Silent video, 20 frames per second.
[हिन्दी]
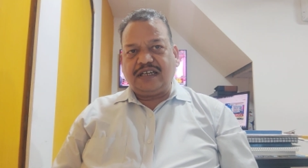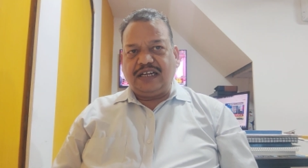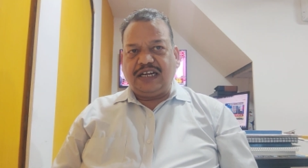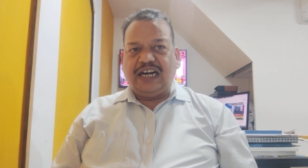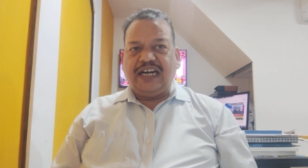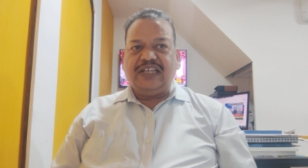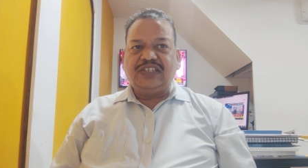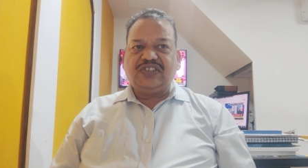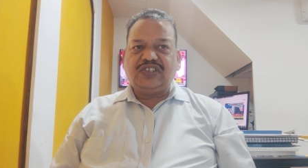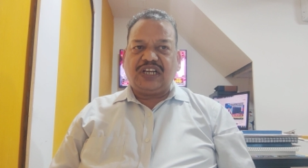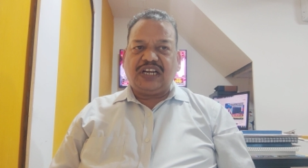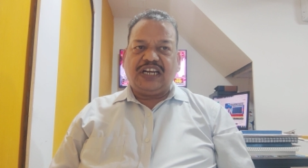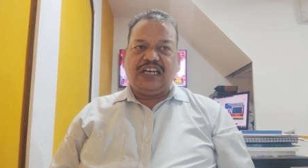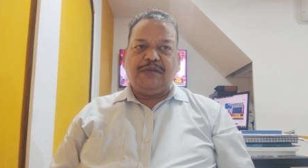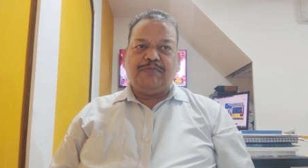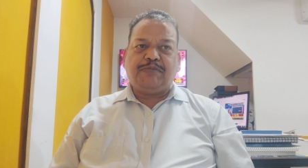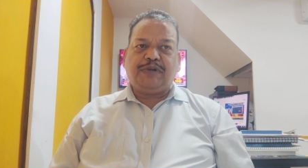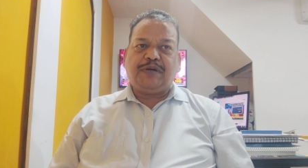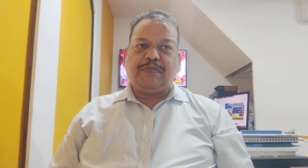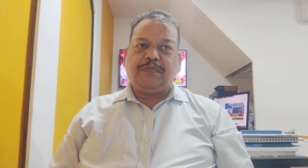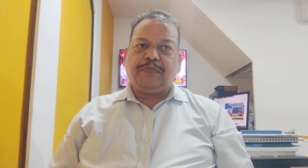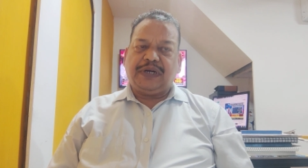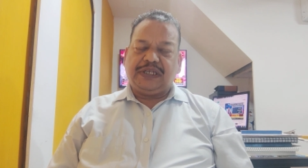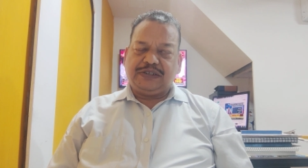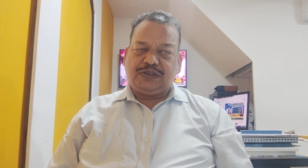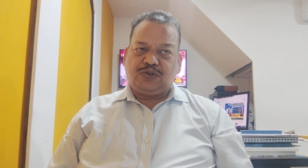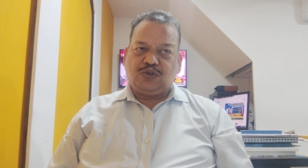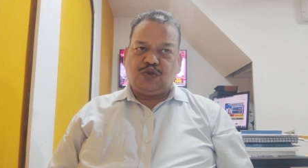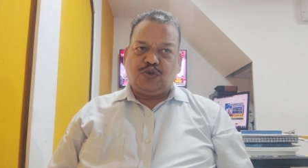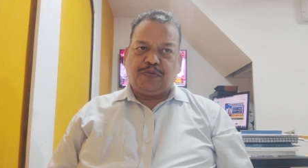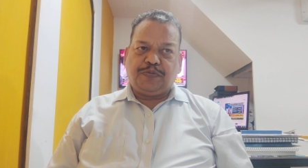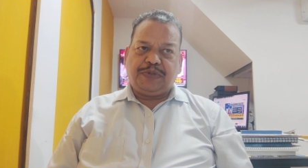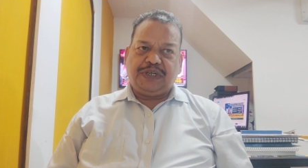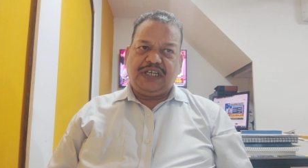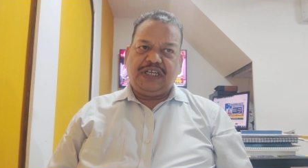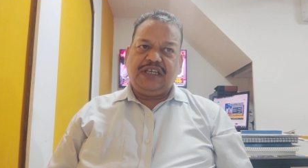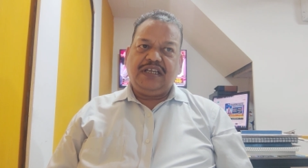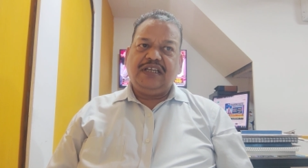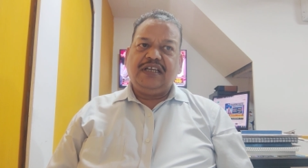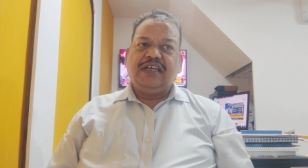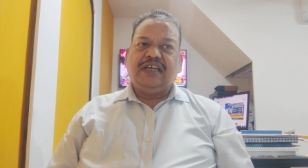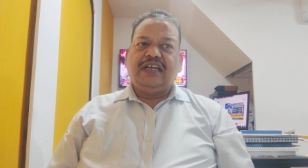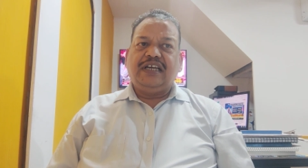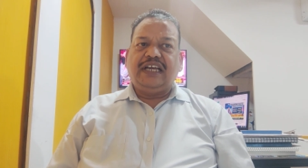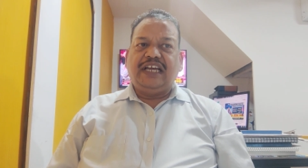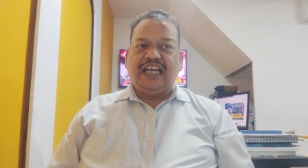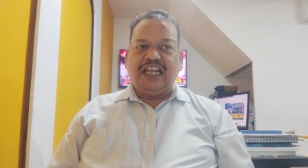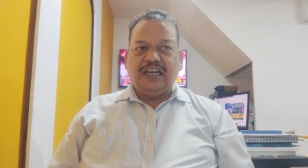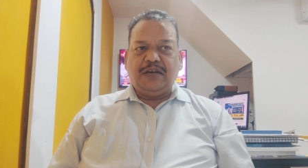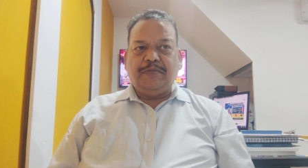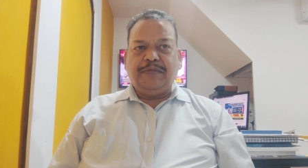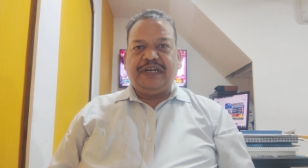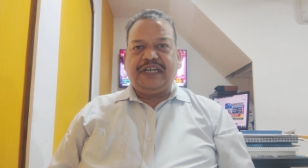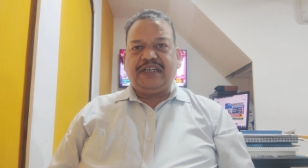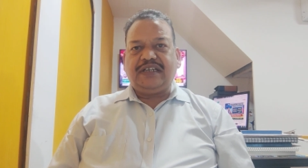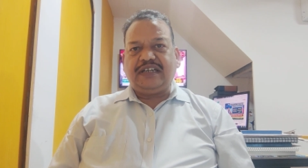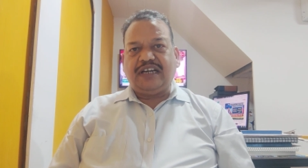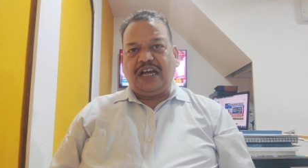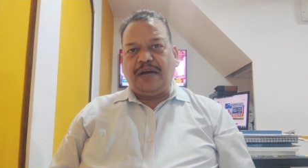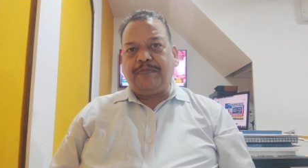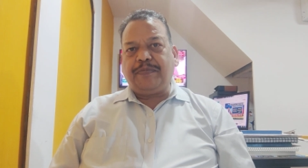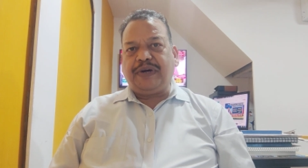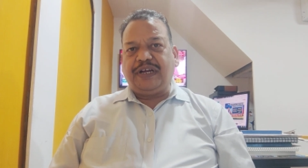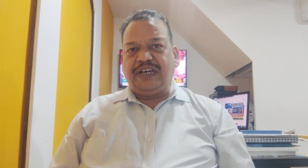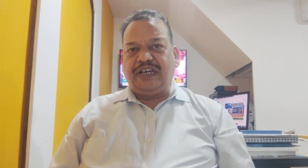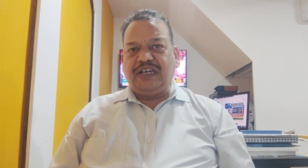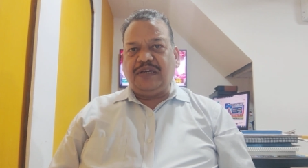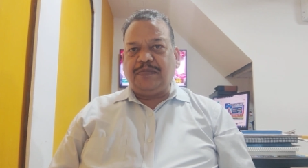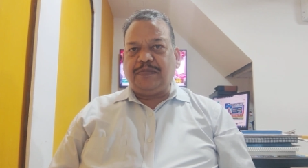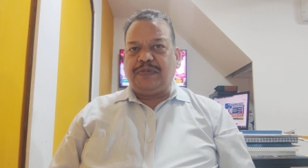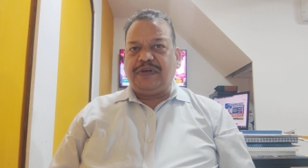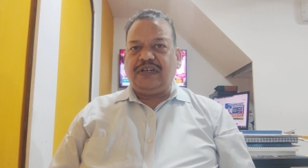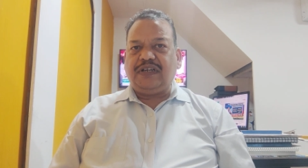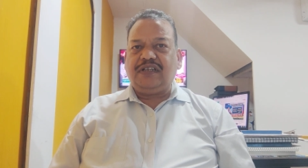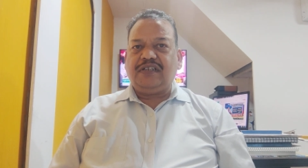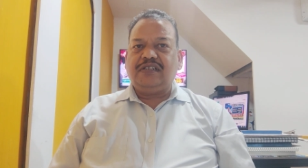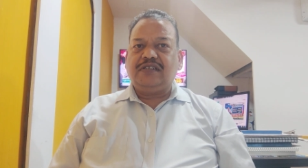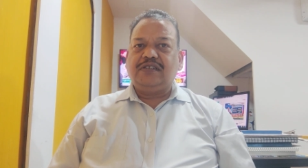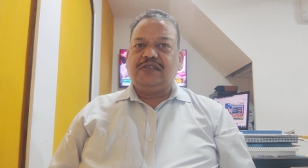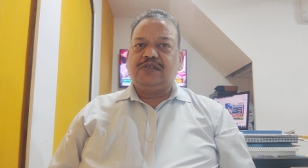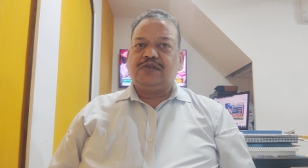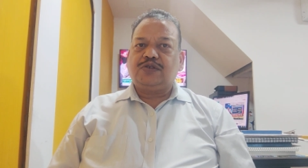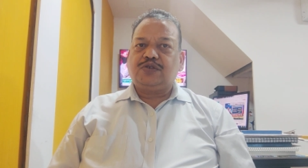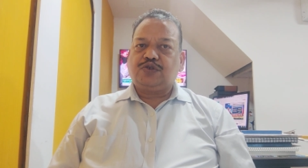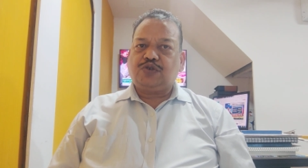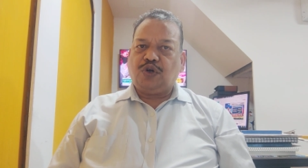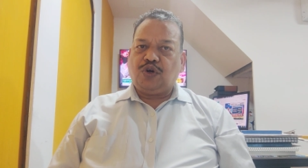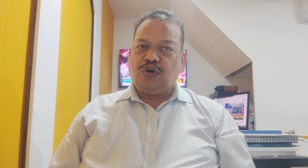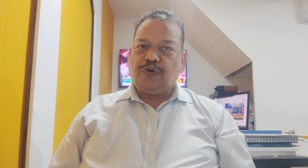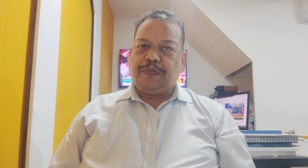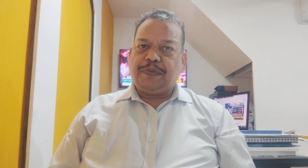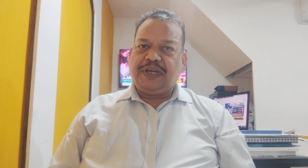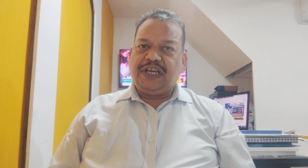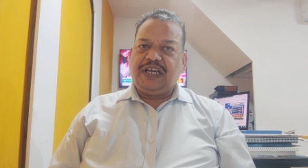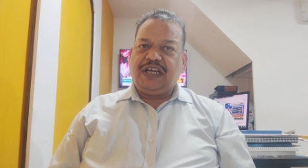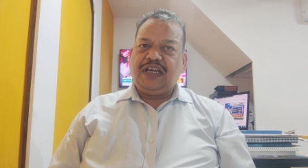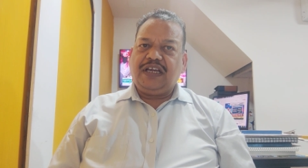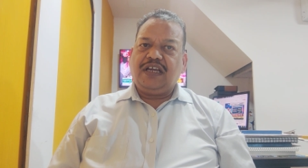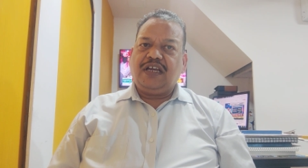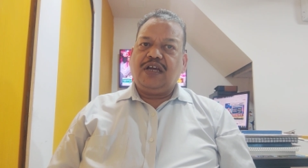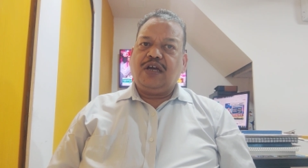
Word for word: गाड़ी चलाने पर पांच सौ रूपये हेलमेट ना पहनने पर सौ रूपये